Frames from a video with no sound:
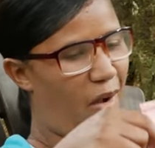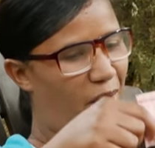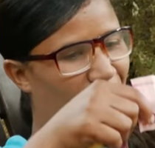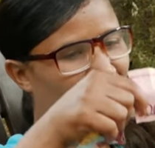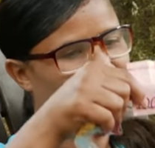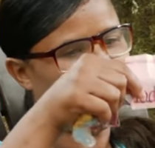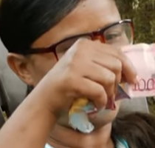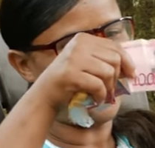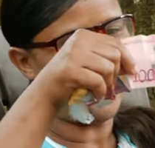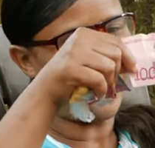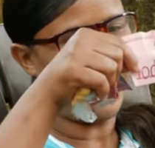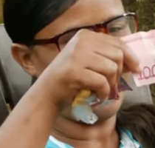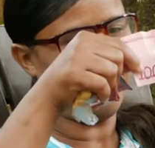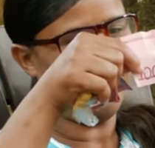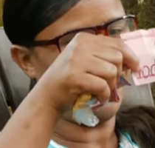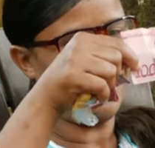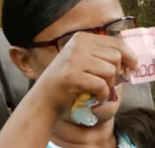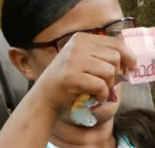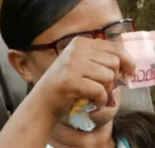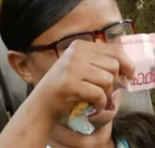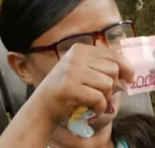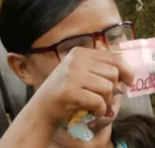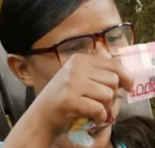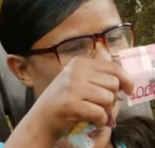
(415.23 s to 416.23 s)
Otra
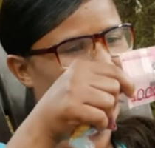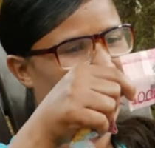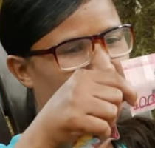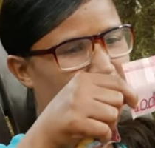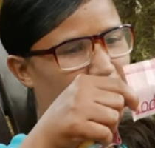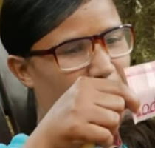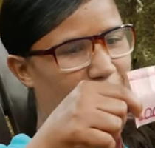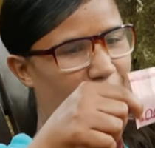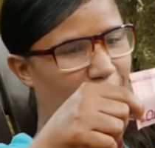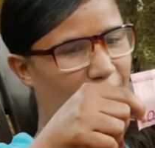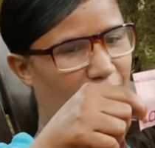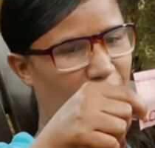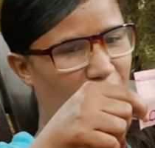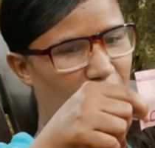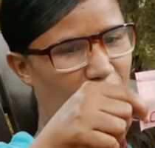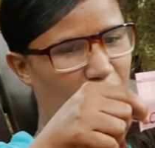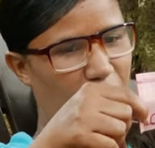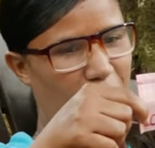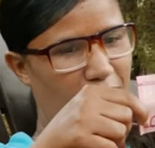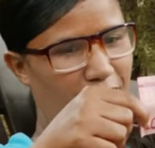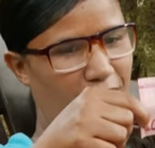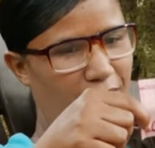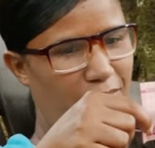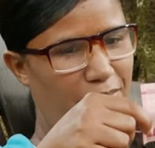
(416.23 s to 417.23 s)
víctima más
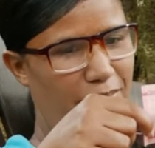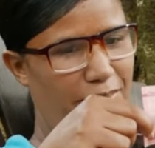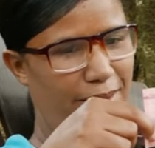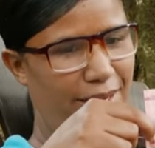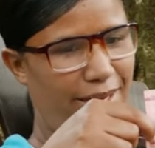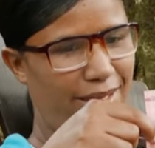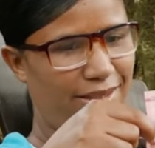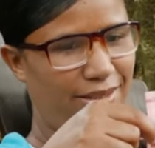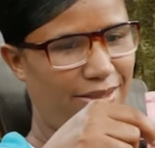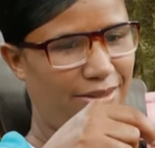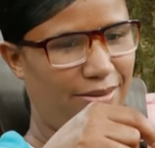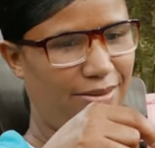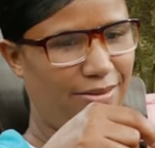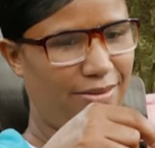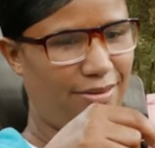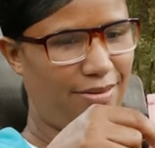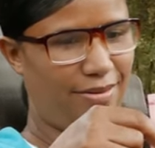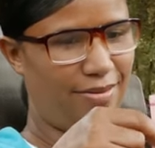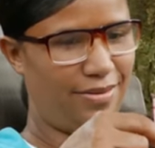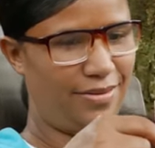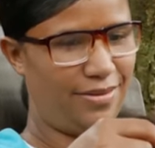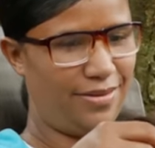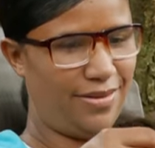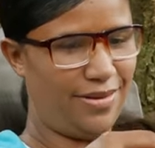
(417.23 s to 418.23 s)
con mil pesos.